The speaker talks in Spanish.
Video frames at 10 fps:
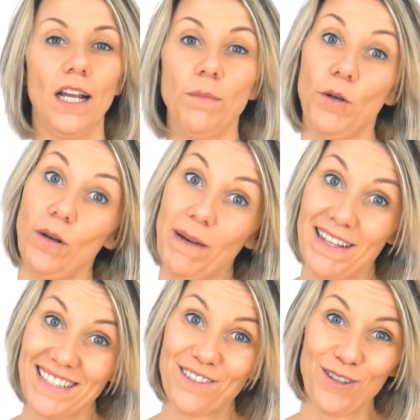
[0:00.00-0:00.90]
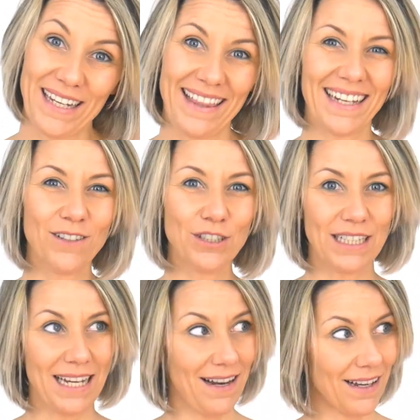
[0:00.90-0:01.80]
El problema de esto de quedarnos
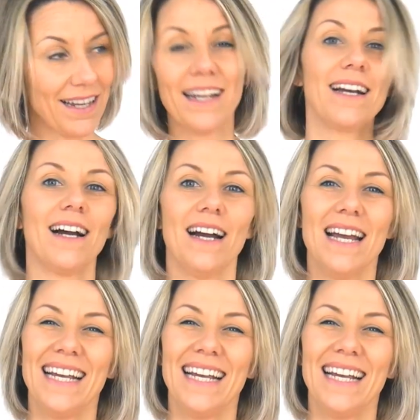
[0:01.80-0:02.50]
en la queja